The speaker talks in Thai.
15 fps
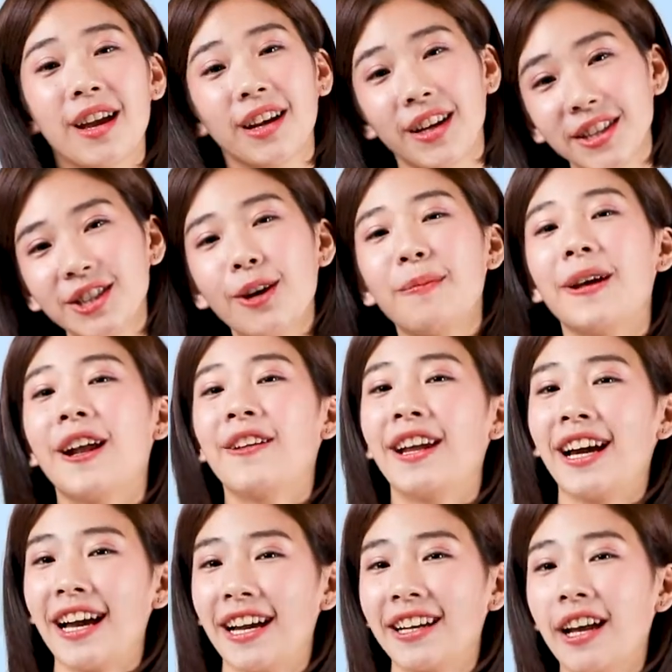ก็จบไปแล้วนะ
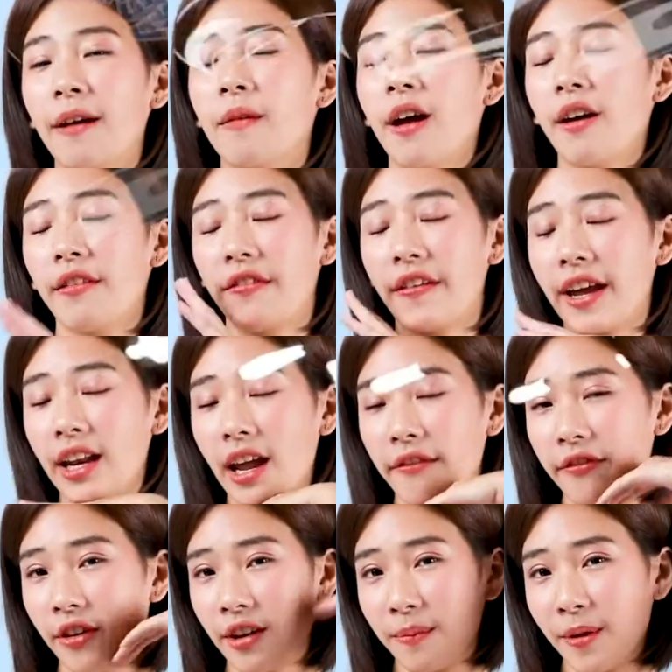คะ กับ Face
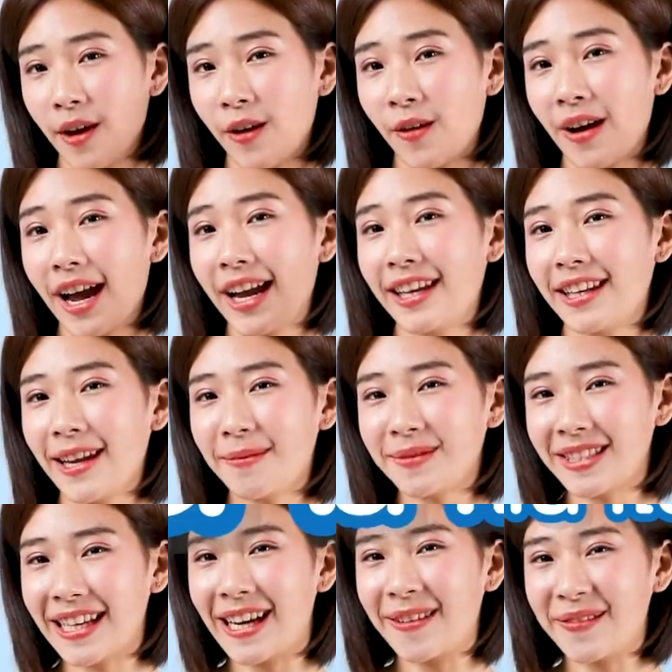Affordable ไอเทม
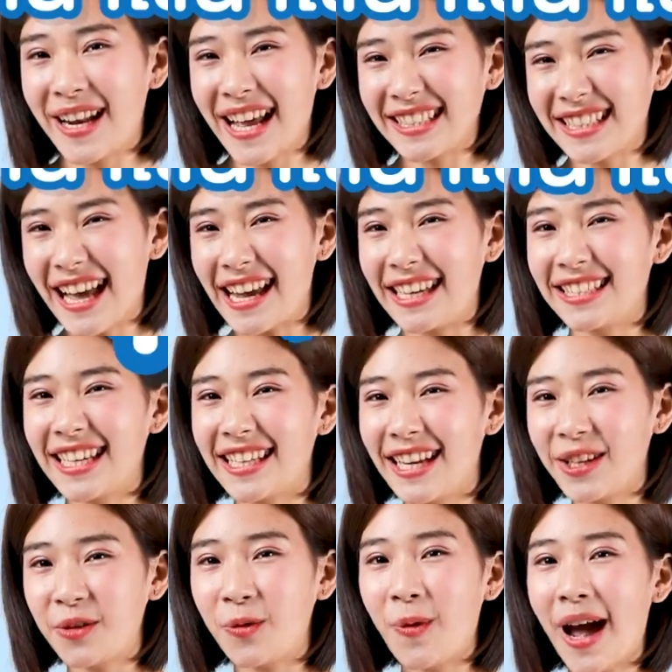เสริมหน้าใส ใช้ได้
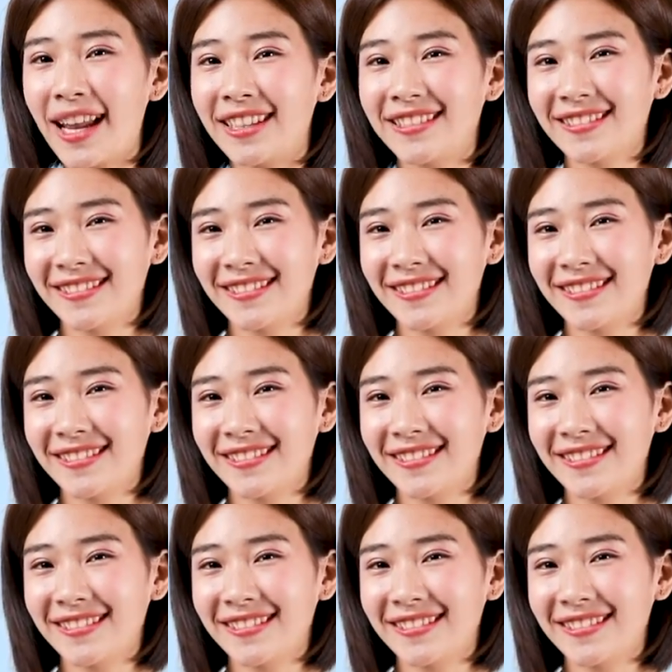ทุกวัน